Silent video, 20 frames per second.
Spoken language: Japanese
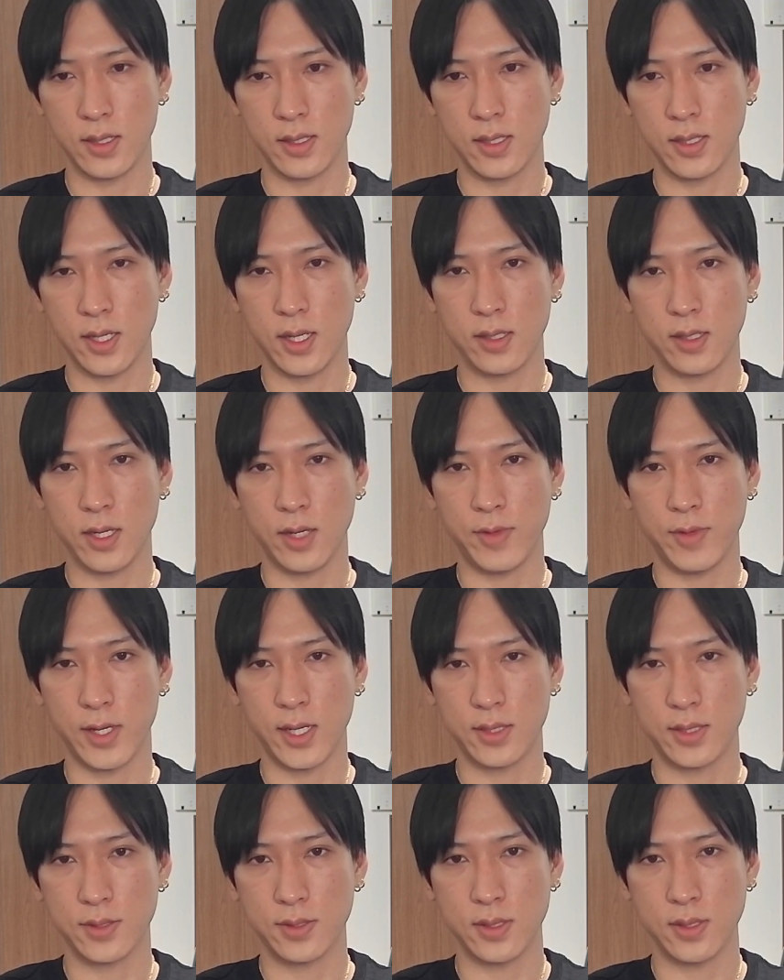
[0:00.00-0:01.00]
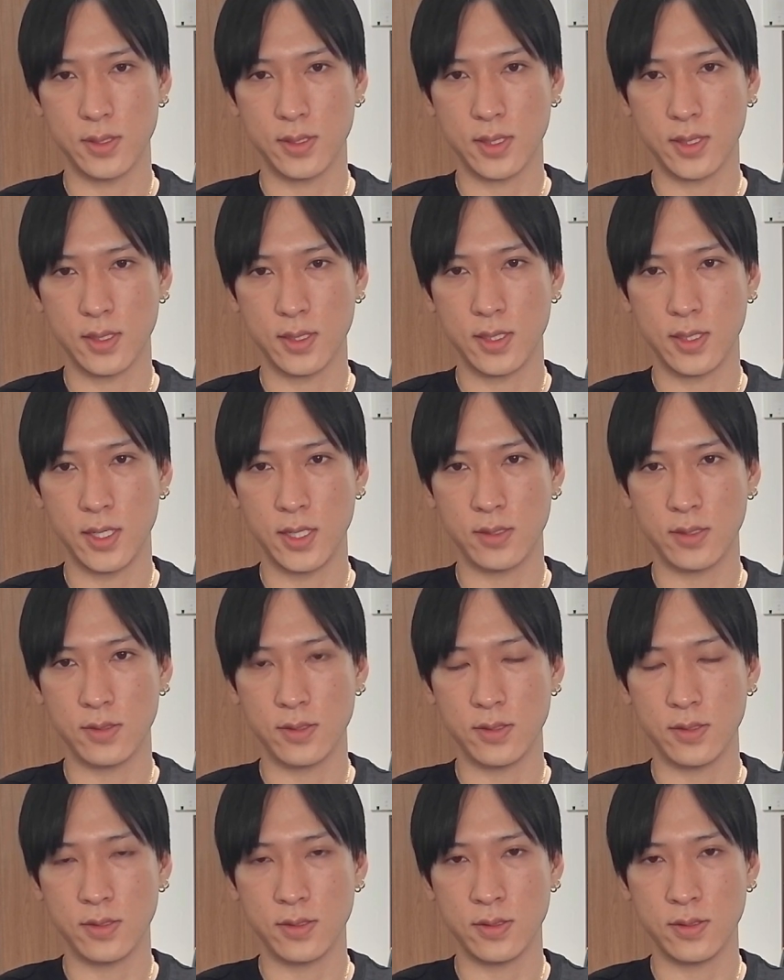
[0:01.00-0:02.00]
下落幅、下
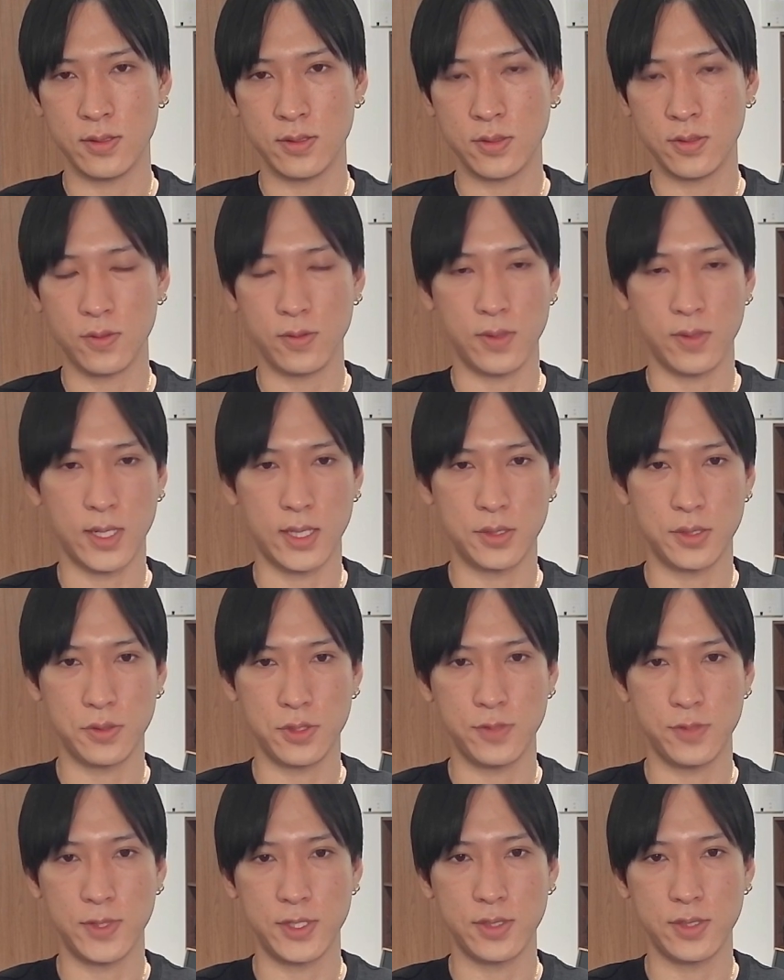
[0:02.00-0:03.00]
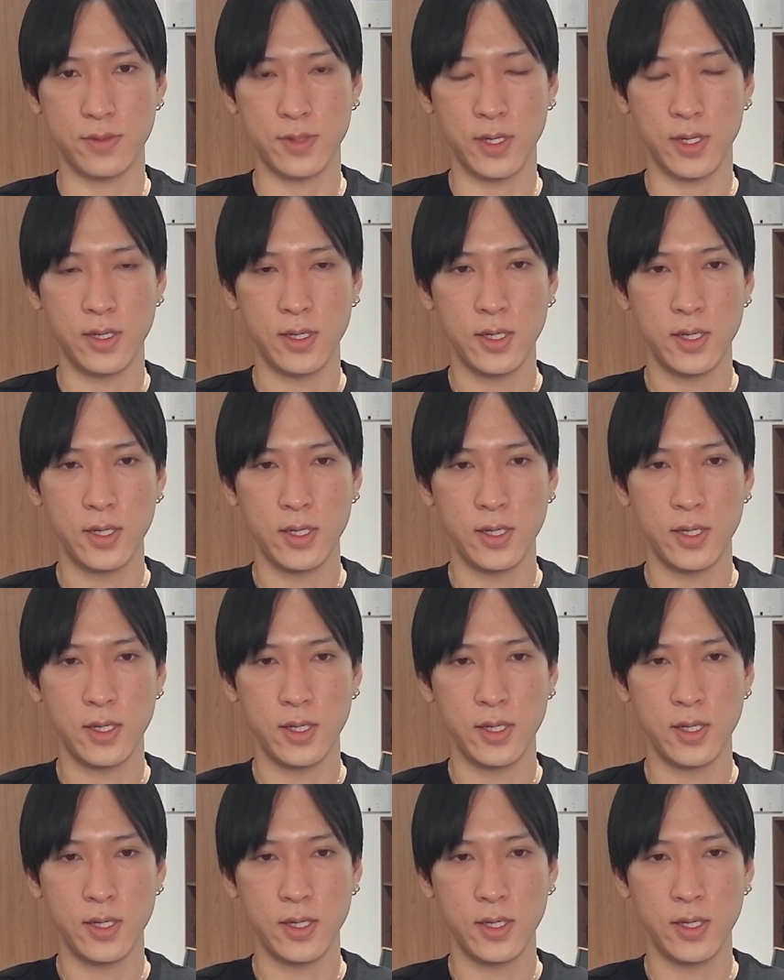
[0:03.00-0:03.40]
落速度が加速しましたよね。